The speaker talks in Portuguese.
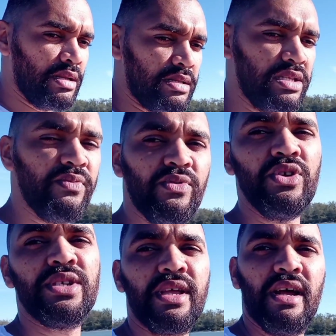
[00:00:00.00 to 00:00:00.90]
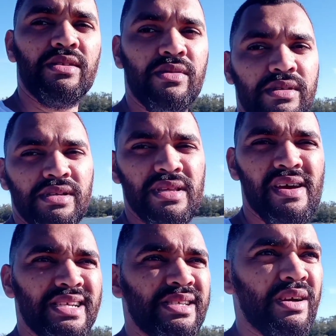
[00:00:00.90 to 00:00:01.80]
se frustrando. Isso
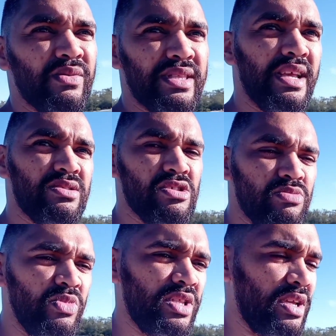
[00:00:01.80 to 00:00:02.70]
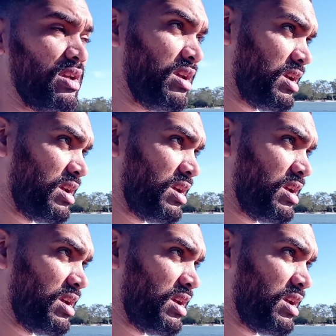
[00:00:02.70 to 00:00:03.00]
eu acho que acontece todo mundo, né?